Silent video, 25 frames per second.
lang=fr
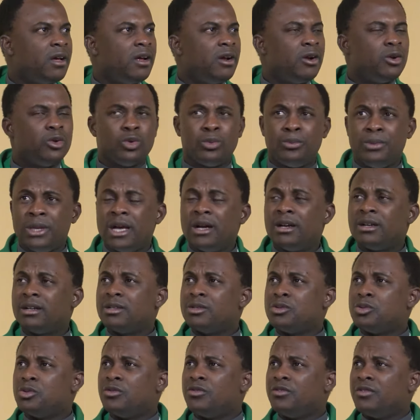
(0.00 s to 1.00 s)
Le bien que
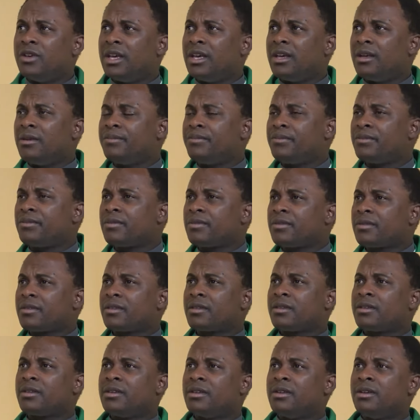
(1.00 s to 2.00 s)
tu fais,
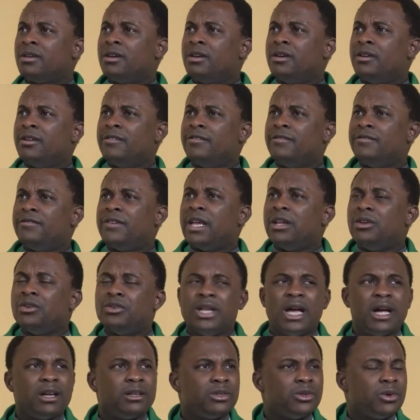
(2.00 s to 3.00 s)
fais-le
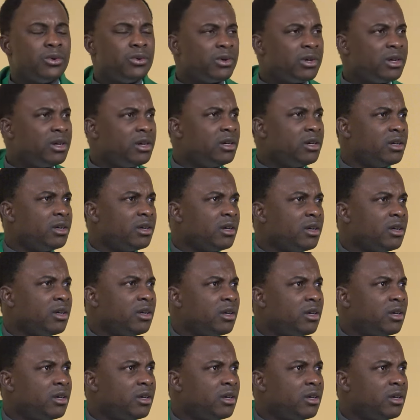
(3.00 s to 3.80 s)
dans ton cœur.